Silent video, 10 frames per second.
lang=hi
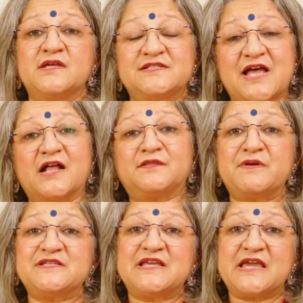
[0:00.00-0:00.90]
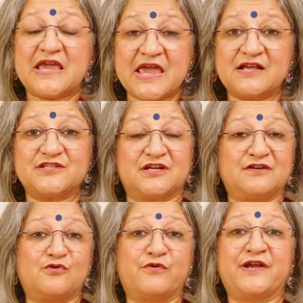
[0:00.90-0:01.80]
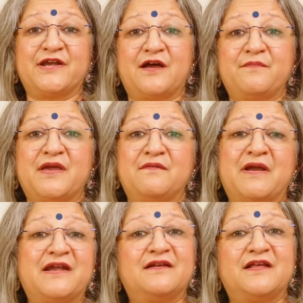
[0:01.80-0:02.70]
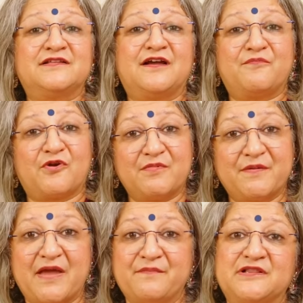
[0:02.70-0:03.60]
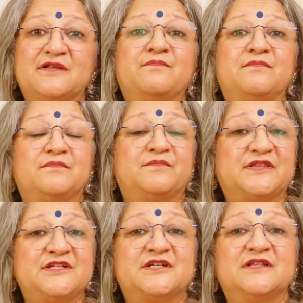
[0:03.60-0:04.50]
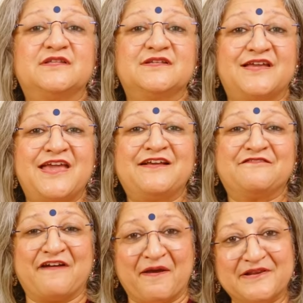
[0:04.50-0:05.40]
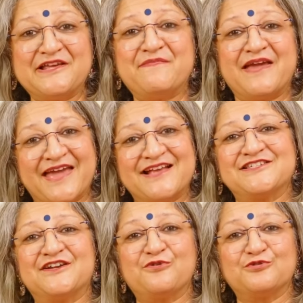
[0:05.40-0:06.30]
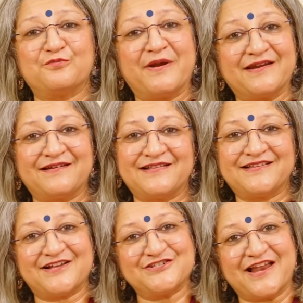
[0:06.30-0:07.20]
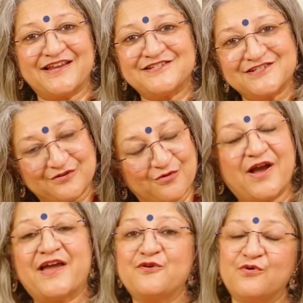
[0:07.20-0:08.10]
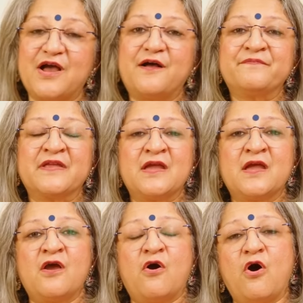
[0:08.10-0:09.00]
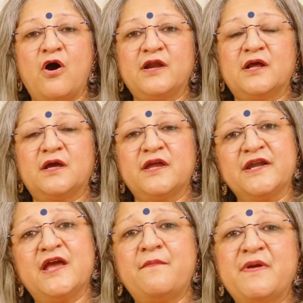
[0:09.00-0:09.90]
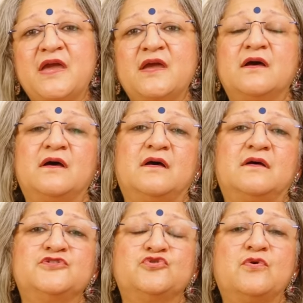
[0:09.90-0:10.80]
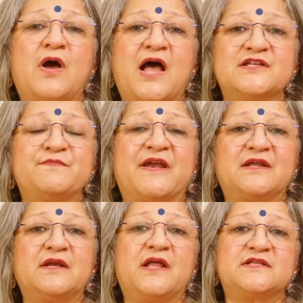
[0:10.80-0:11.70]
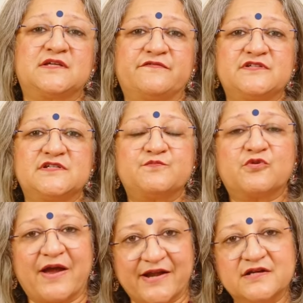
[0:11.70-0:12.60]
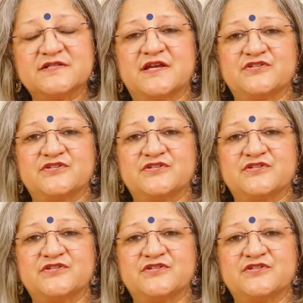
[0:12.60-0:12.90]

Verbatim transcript: सात में से एक जन को इंडिया में मेंटल हेल्थ का प्रॉब्लम है मतलब प्रतिशत एक फैमिली में एक जन को तो मेंटल हेल्थ का चैलेंज होगा ही होगा और इंडिया में जो आज मेंटल हेल्थ सर्विसेज प्रोवाइडर्स हैं